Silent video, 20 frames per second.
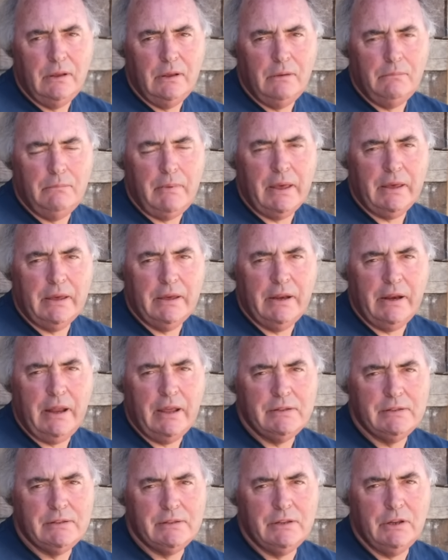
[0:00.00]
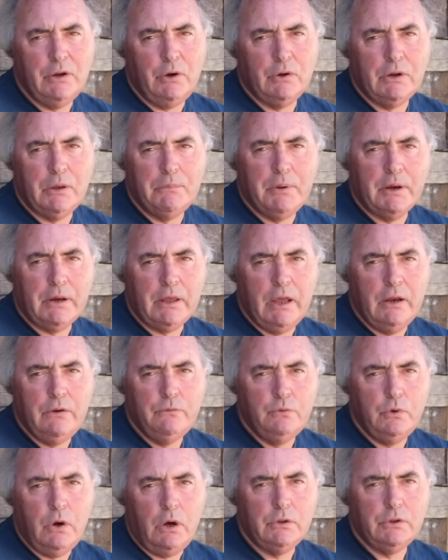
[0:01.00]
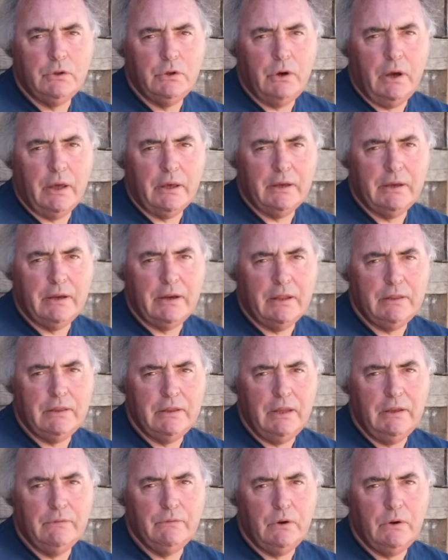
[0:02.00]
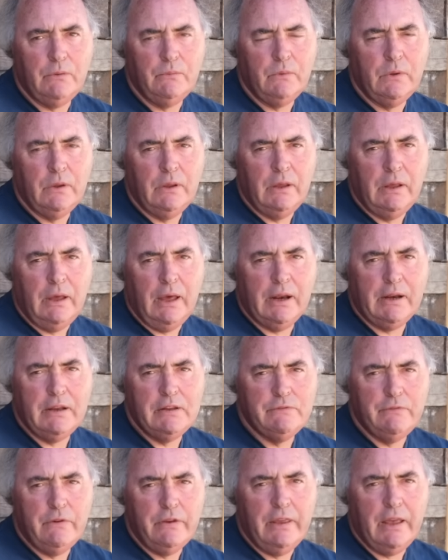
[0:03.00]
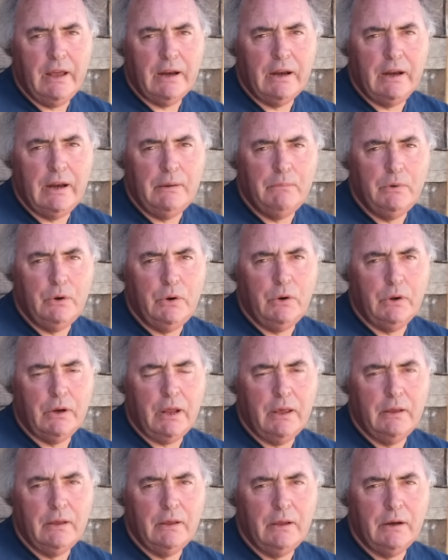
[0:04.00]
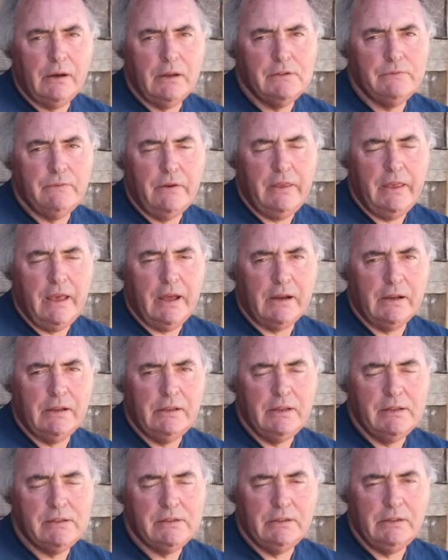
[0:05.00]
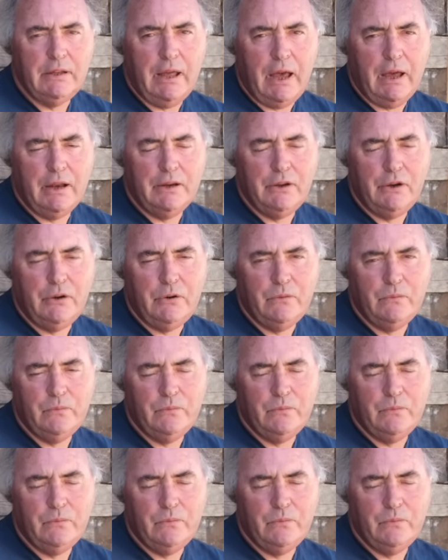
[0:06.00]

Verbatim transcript: ma è creazione, perché il vuoto è creativo, è risvegliare l'amore, risvegliare il desiderio.